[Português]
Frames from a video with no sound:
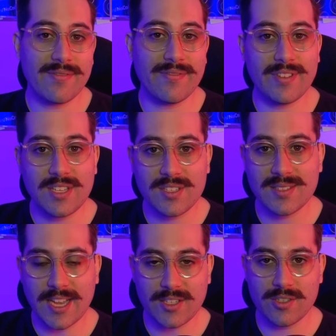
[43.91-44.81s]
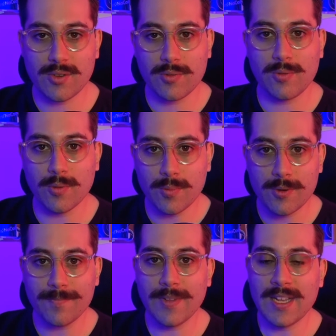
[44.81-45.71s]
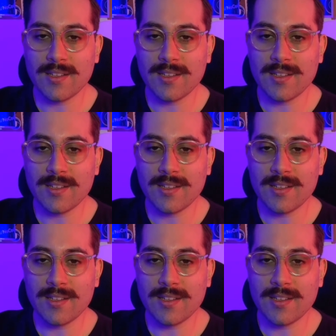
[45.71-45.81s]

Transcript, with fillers: 27 de outubro.